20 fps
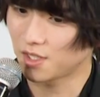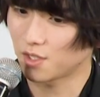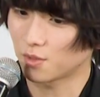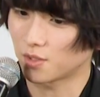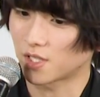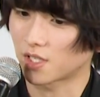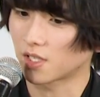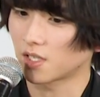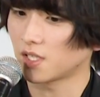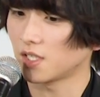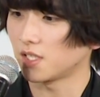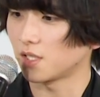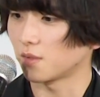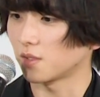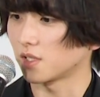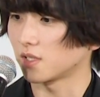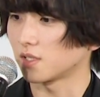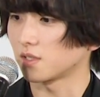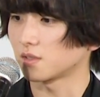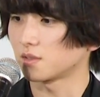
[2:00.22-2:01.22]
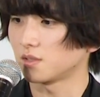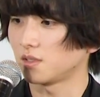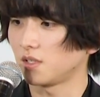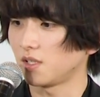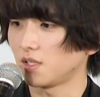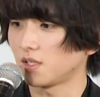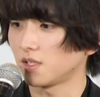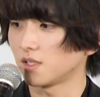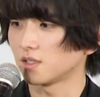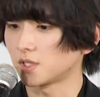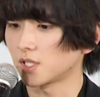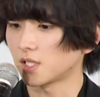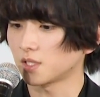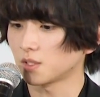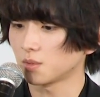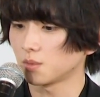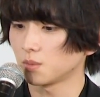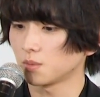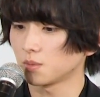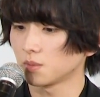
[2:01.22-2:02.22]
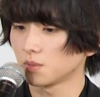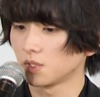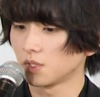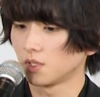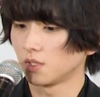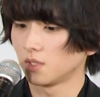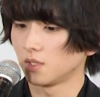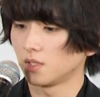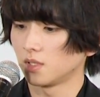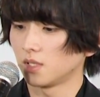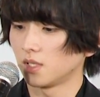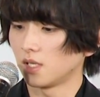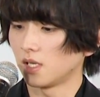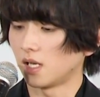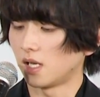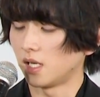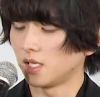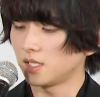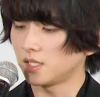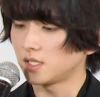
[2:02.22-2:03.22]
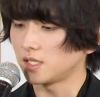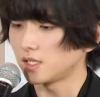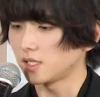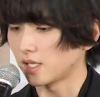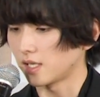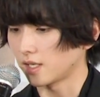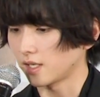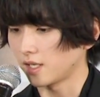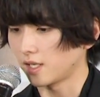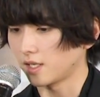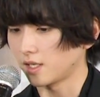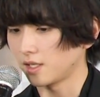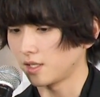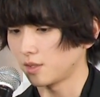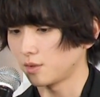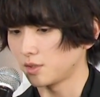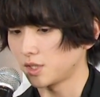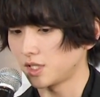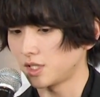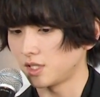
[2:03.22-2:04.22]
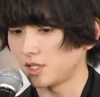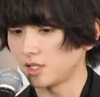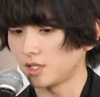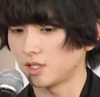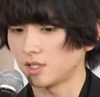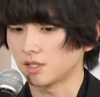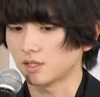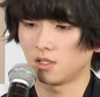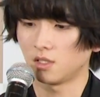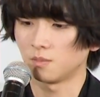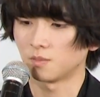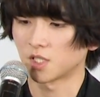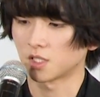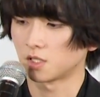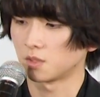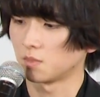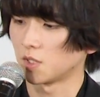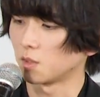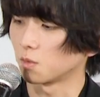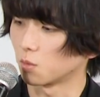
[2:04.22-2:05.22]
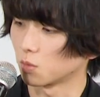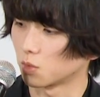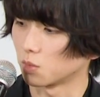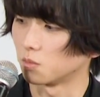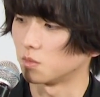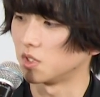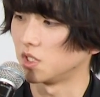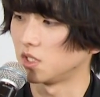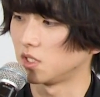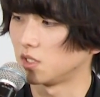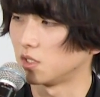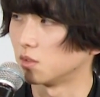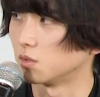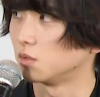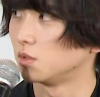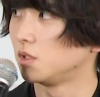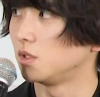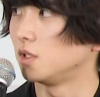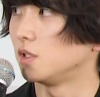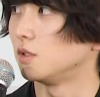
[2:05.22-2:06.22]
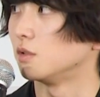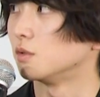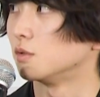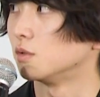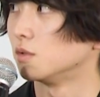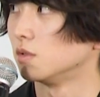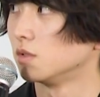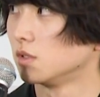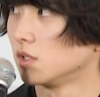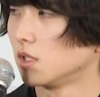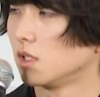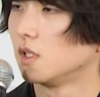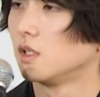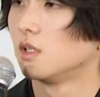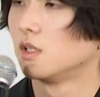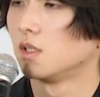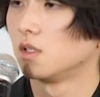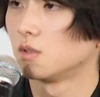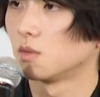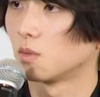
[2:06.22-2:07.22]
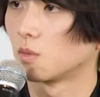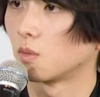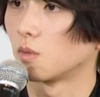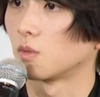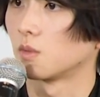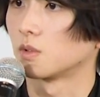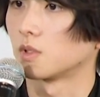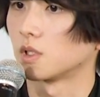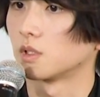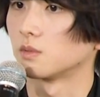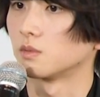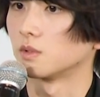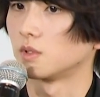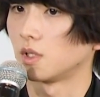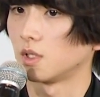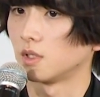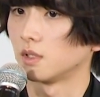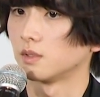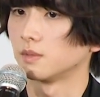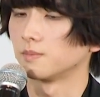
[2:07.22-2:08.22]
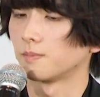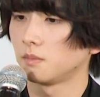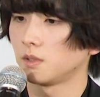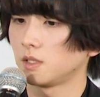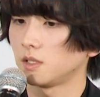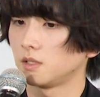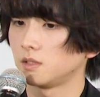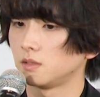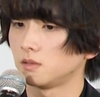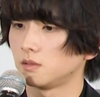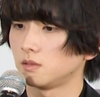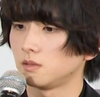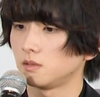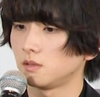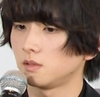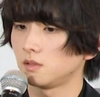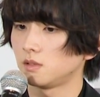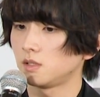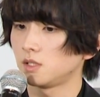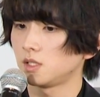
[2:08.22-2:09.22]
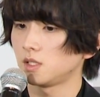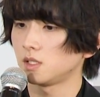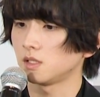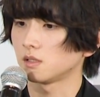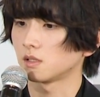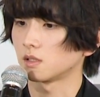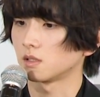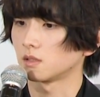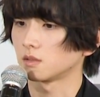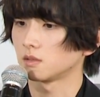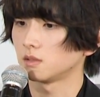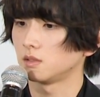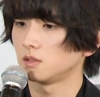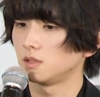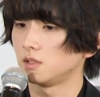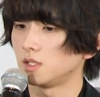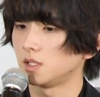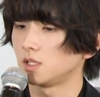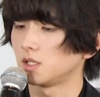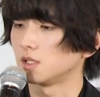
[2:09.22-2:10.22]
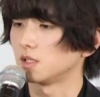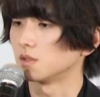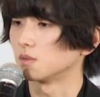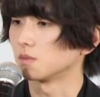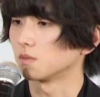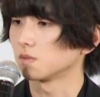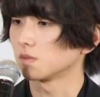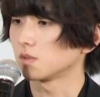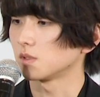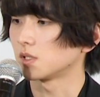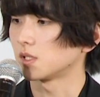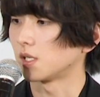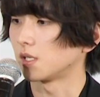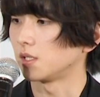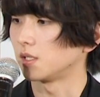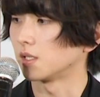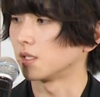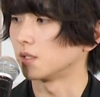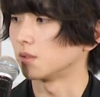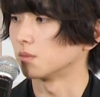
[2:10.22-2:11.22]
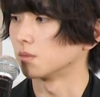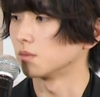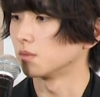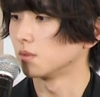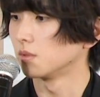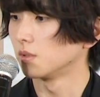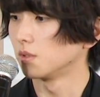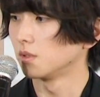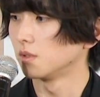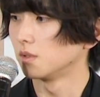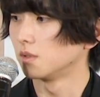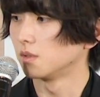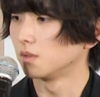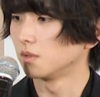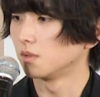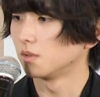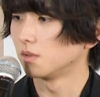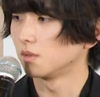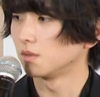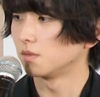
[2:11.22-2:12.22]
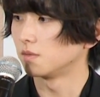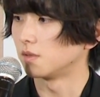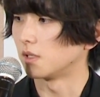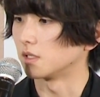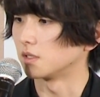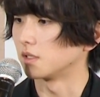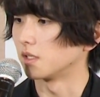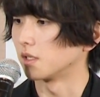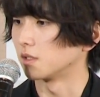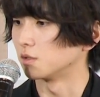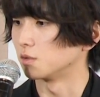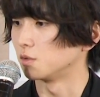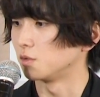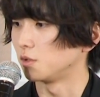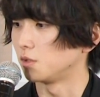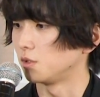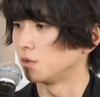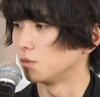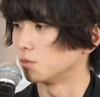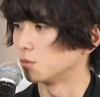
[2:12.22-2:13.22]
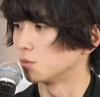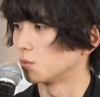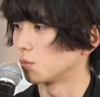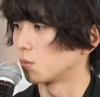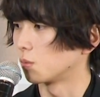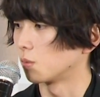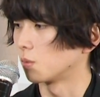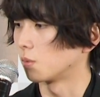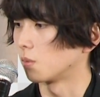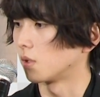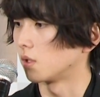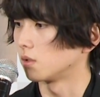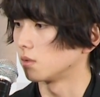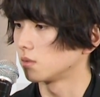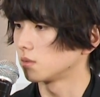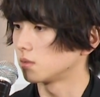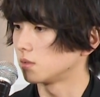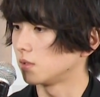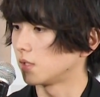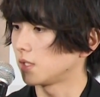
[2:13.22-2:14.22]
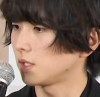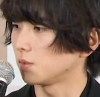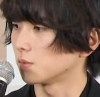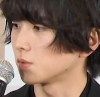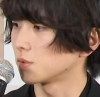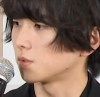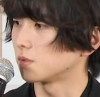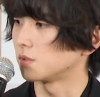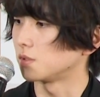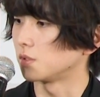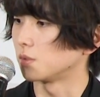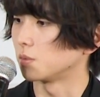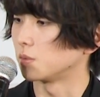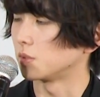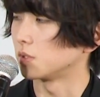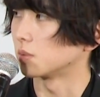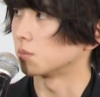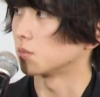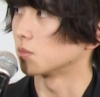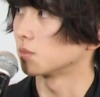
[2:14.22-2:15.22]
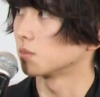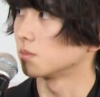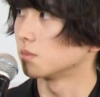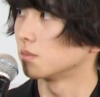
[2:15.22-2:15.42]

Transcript: ていうだけではなくて、ちゃんと愛してあげられるし、戒めることもできるっていうところなので、やっぱり自身が自身の最大のファンであるっていうところは何をするにおいても